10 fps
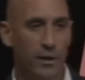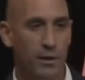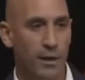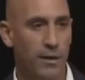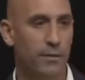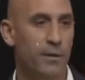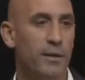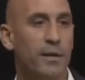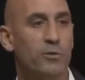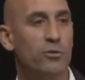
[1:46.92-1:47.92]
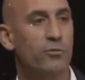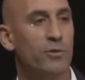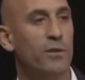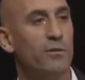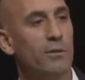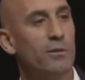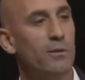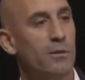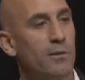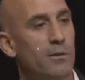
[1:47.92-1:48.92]
video yang disebar oleh El
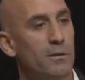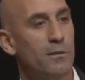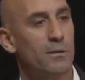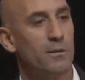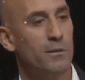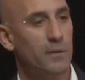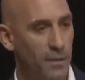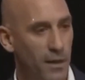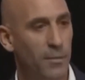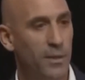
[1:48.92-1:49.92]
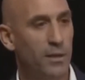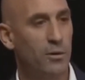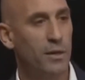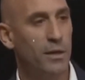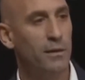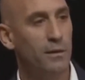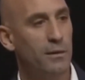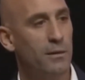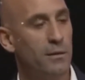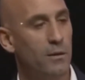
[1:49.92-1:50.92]
Mundo, wanita berusia
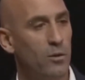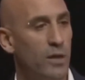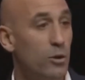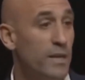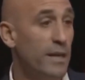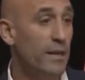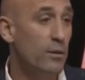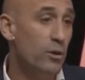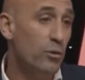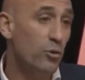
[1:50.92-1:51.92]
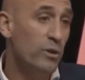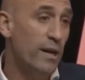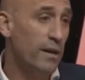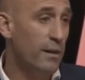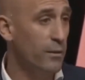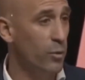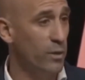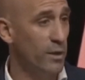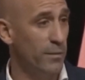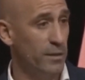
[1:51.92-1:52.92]
33 tahun itu mengaku tidak menyukai
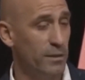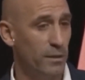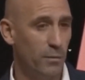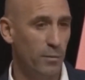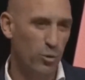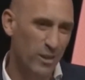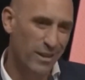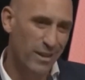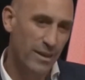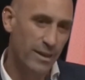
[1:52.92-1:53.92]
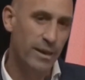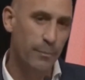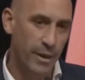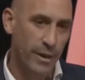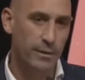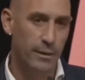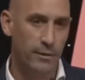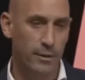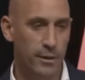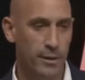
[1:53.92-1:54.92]
ciuman kolongan tersebut.
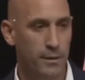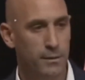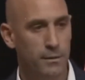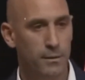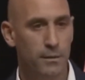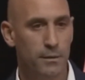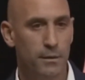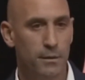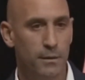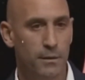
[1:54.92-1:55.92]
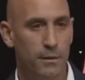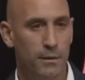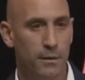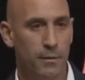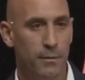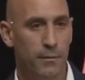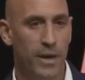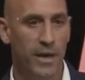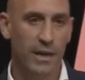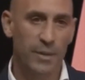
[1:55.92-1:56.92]
Namun komentar berbeda disampaikan
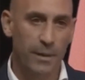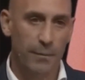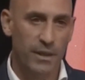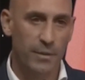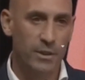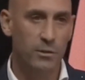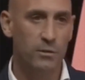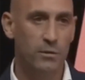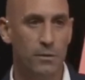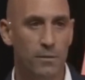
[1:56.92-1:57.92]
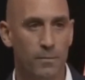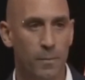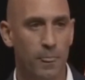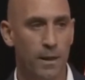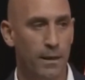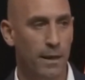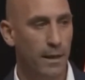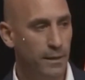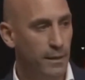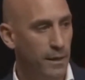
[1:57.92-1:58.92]
Hermoso pada komentar resmi yang
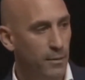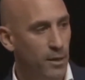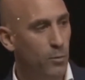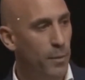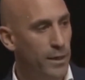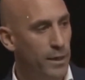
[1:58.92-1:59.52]
dikirim federasi ke